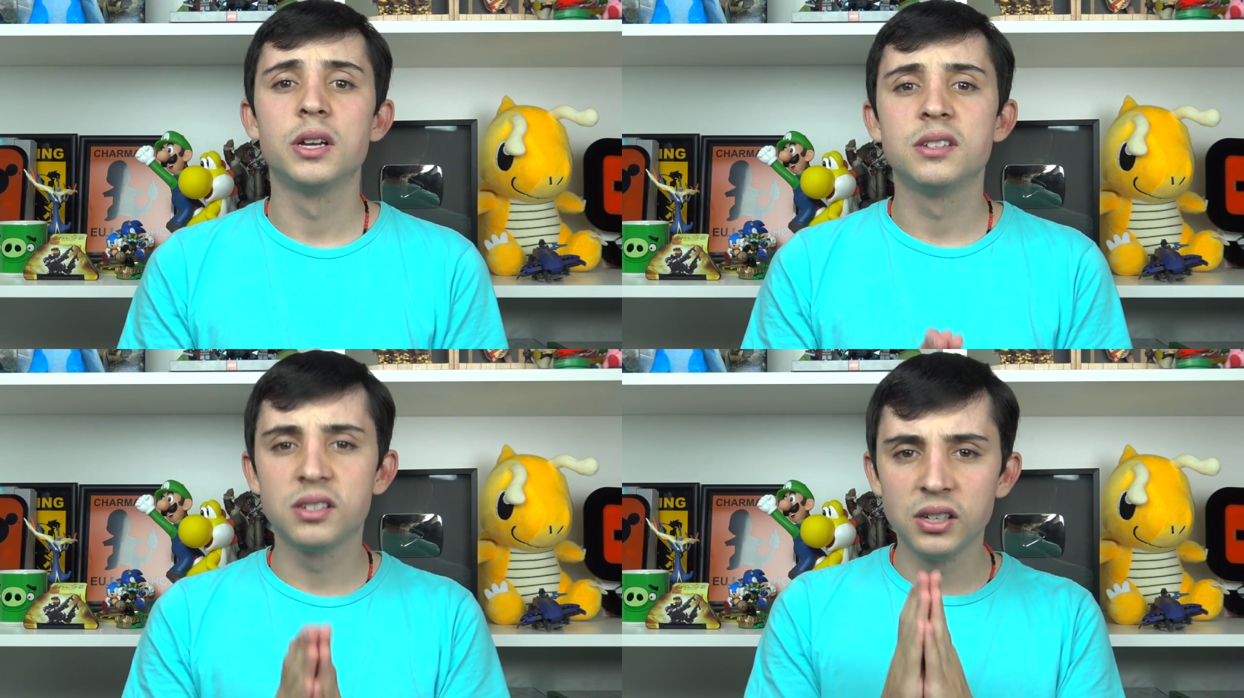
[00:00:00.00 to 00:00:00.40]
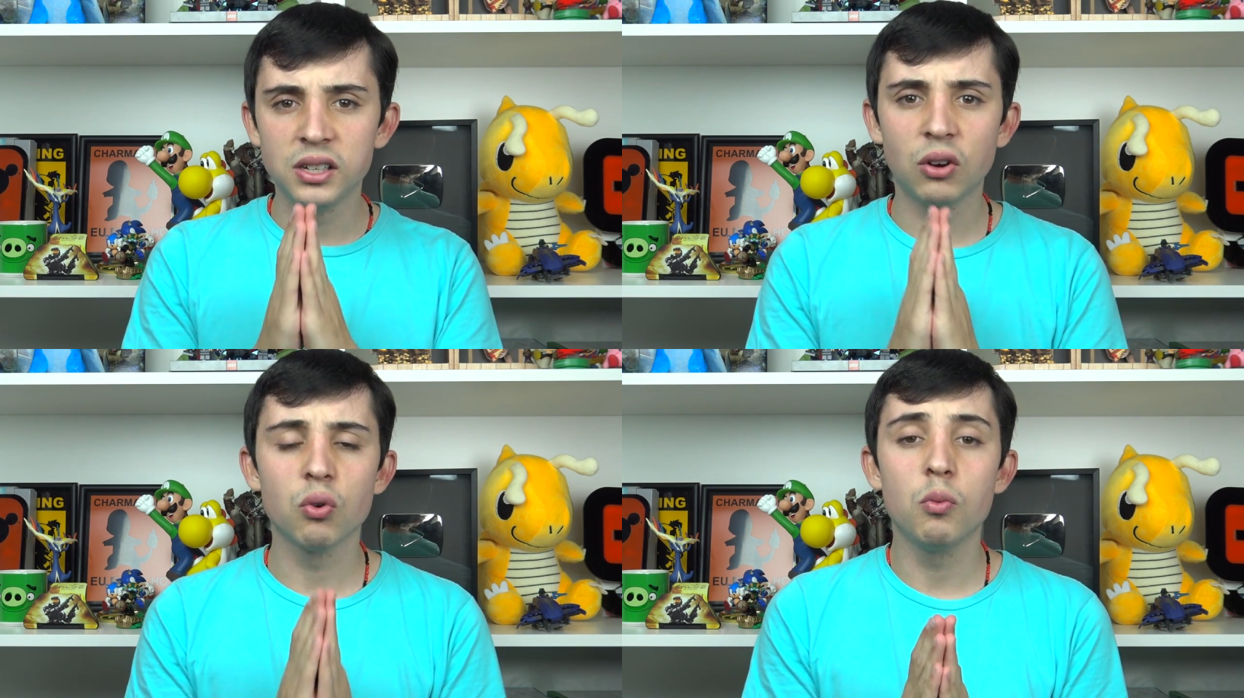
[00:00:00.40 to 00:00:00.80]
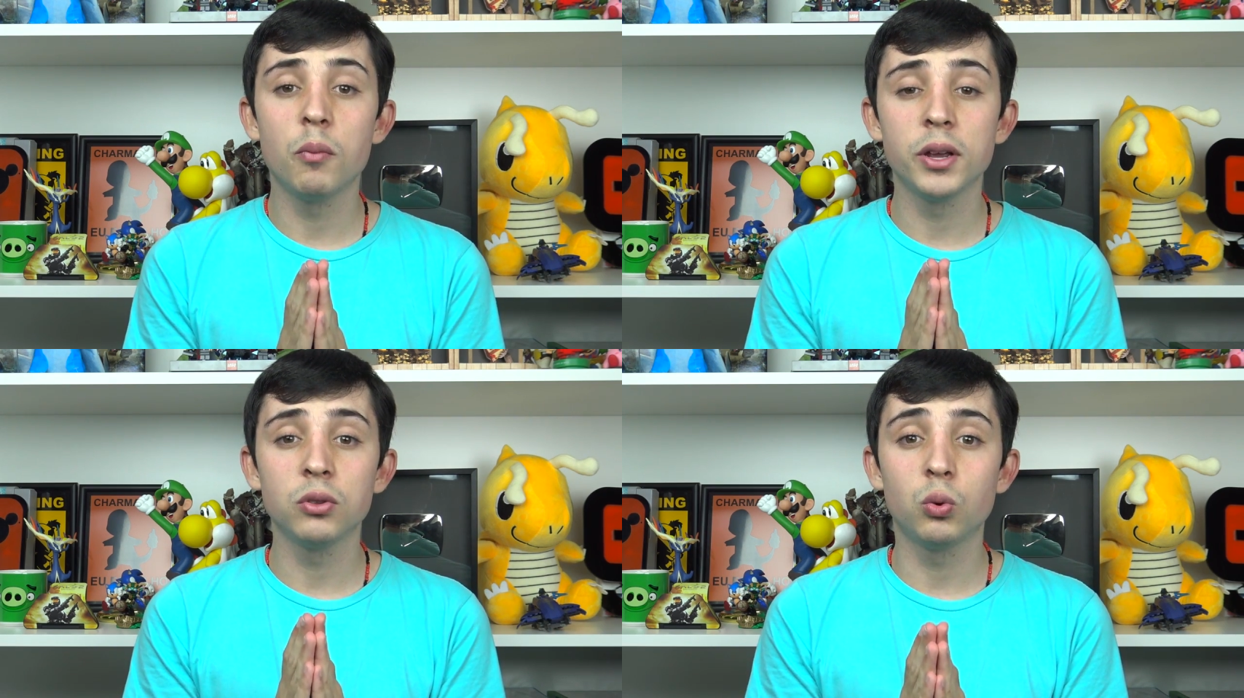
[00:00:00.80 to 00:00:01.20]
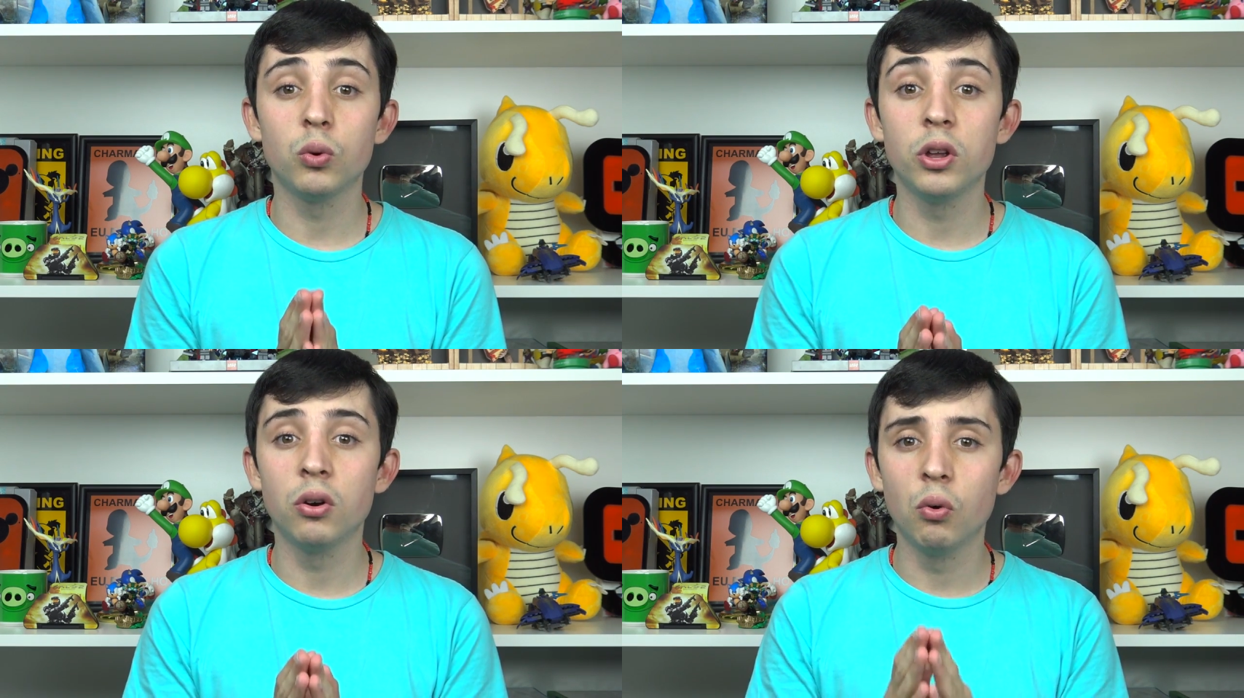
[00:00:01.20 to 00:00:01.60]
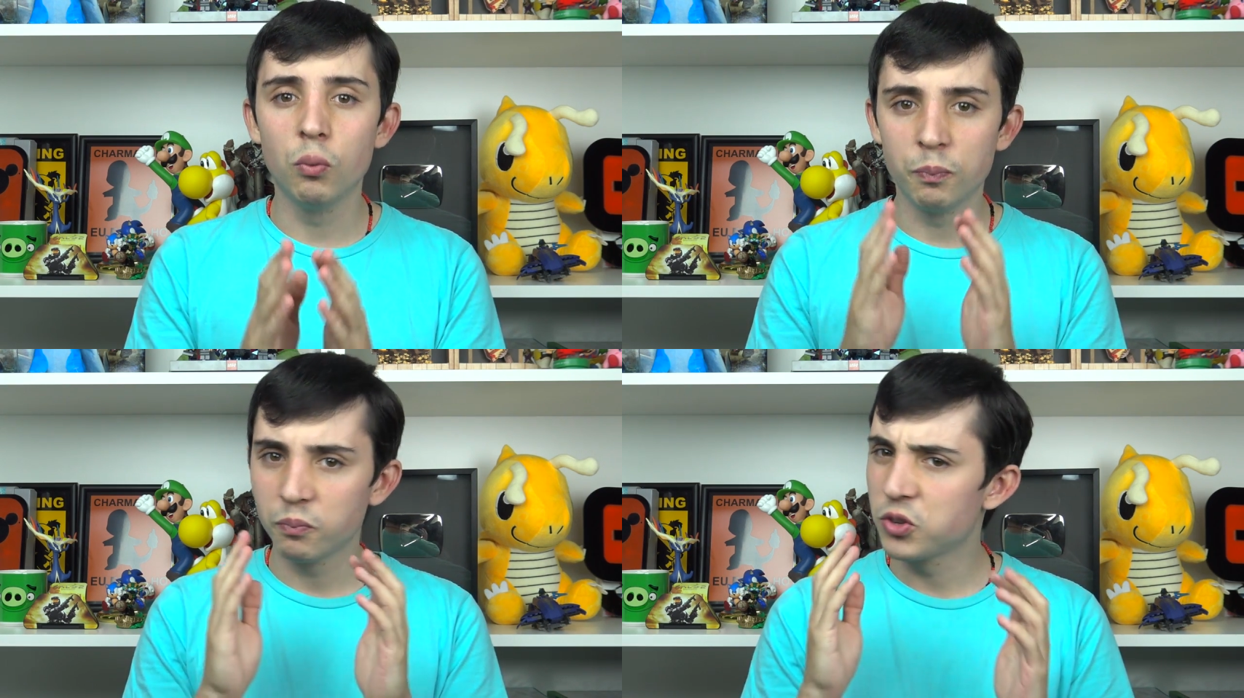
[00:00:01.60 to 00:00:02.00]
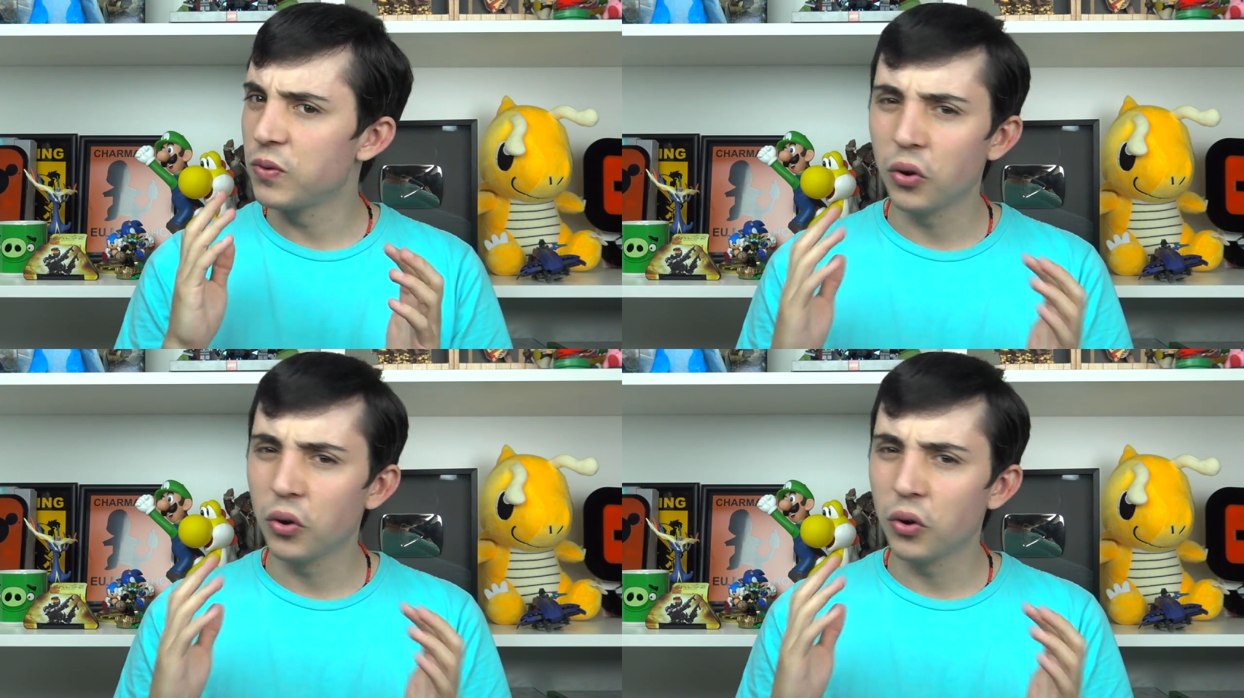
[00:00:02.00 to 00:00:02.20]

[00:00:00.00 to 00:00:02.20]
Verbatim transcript: se em algum momento eu estiver